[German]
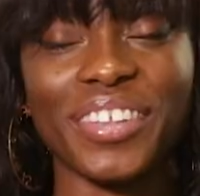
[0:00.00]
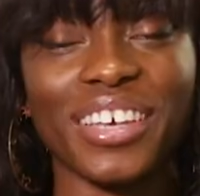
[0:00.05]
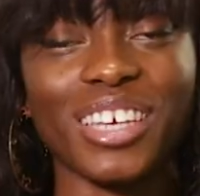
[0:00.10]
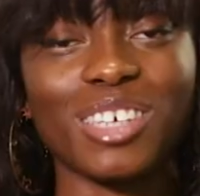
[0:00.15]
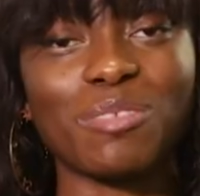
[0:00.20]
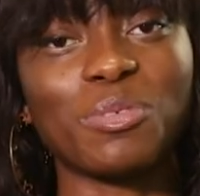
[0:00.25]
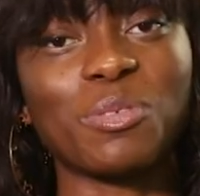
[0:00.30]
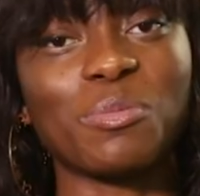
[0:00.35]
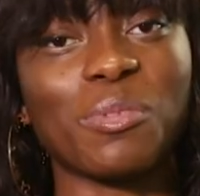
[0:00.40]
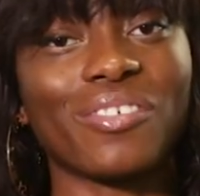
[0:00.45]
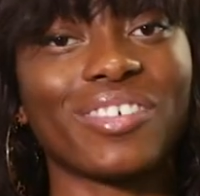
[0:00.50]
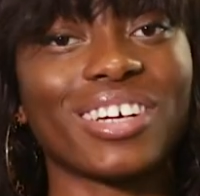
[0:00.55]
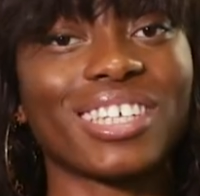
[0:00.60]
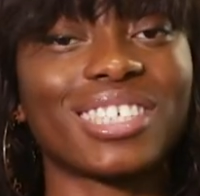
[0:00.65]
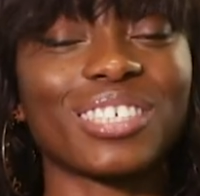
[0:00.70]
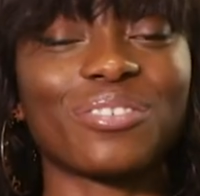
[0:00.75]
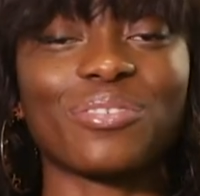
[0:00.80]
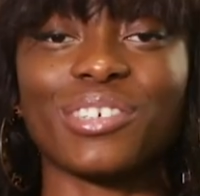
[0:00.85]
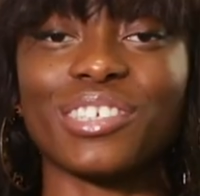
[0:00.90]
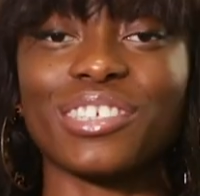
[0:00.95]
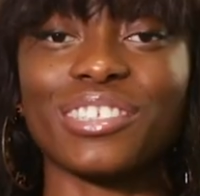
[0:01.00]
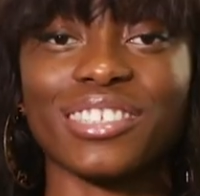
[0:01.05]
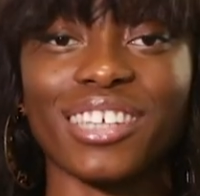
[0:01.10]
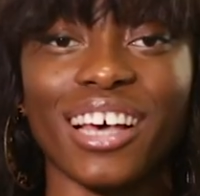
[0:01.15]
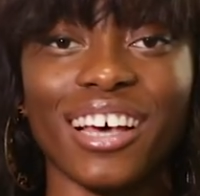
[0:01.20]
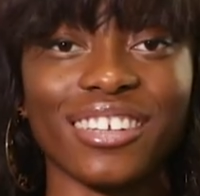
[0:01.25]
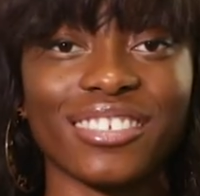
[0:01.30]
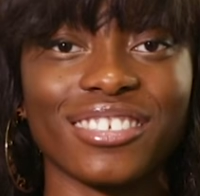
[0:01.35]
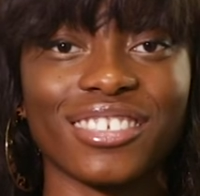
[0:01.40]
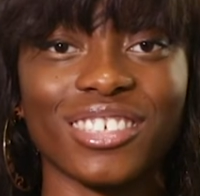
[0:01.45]
Ich bin überwältigt von den
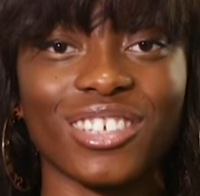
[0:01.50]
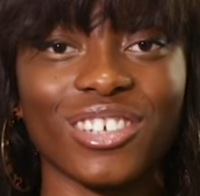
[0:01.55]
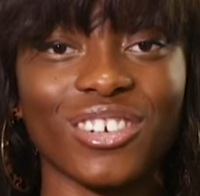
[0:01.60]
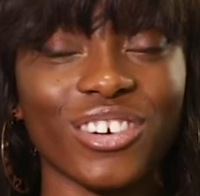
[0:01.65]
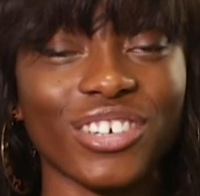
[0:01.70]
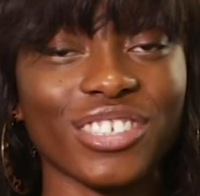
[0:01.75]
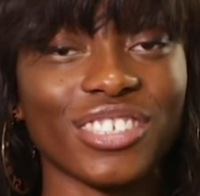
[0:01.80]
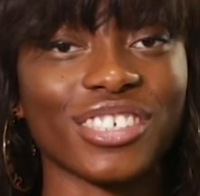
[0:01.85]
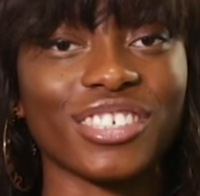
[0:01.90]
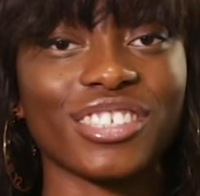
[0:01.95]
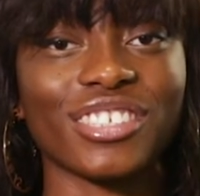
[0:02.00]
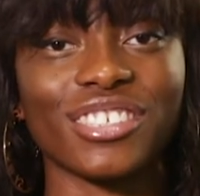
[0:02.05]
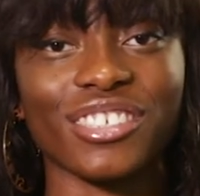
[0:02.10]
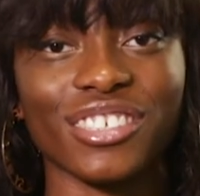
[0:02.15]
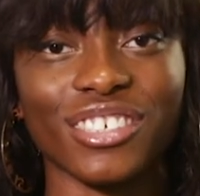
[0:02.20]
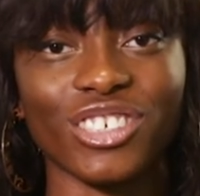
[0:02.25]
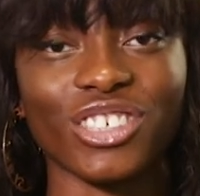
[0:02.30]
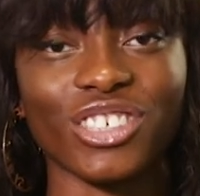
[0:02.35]
Sachen, die die Leute in diese